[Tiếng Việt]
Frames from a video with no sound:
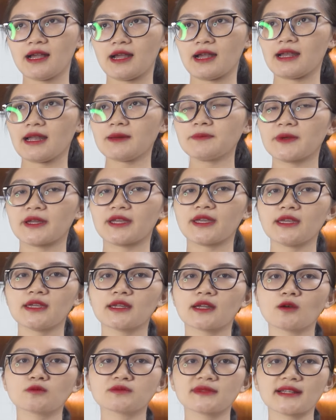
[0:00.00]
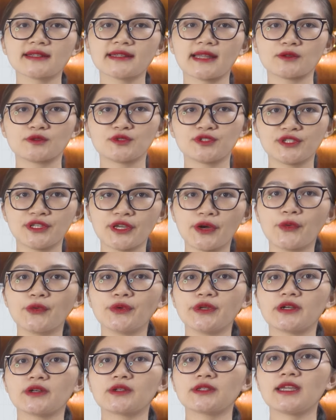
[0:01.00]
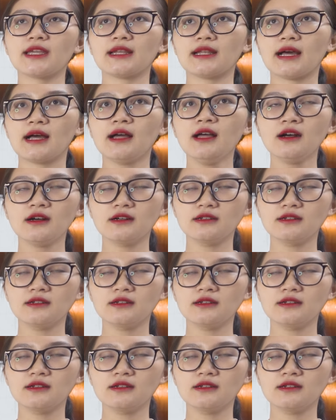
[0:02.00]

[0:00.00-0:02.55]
là lắp cái hệ công tắc đảo chiều để có thể là